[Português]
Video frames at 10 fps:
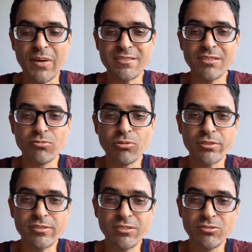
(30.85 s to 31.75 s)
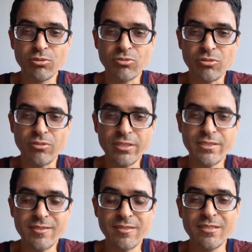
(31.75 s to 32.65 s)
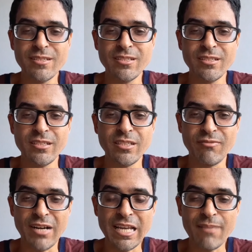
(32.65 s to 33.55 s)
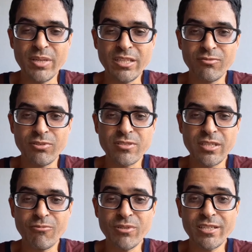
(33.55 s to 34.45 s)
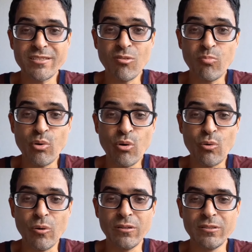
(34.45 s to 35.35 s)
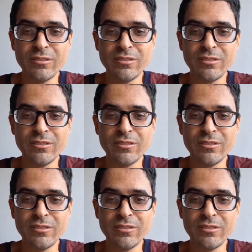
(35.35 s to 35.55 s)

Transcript: passando todas as instruções e vale a pena você conhecer um pouco